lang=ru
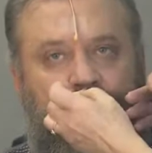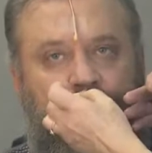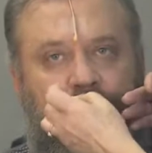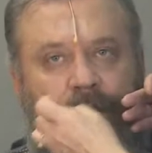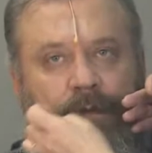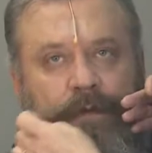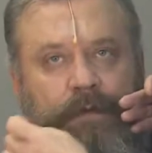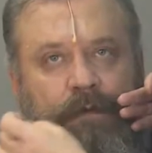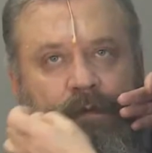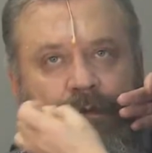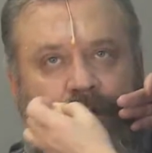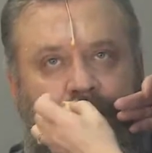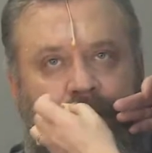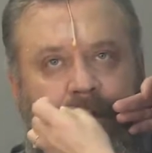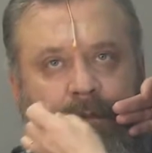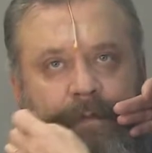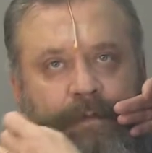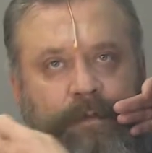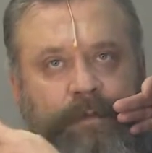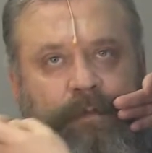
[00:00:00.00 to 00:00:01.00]
Он
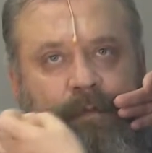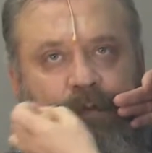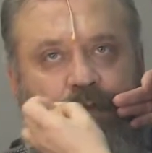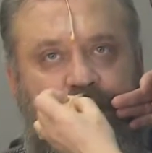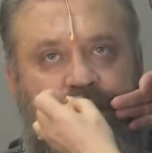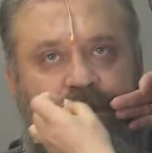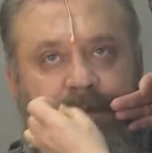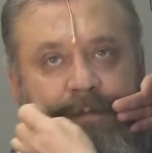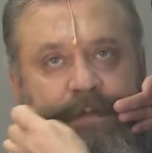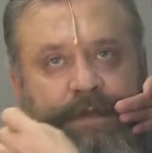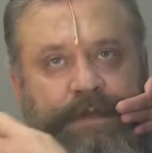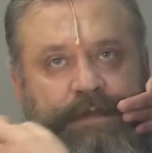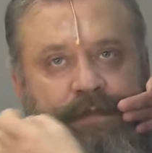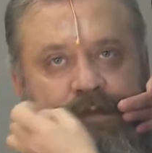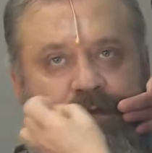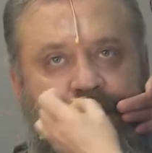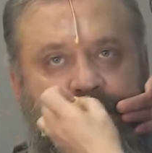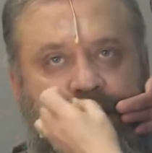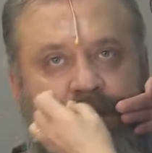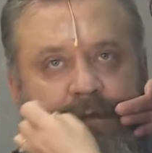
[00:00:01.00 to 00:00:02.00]
хочет прежде
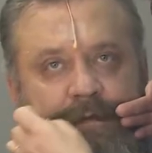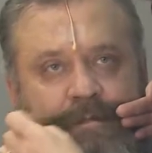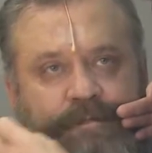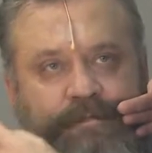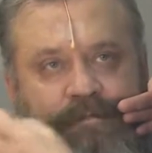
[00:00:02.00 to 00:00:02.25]
всего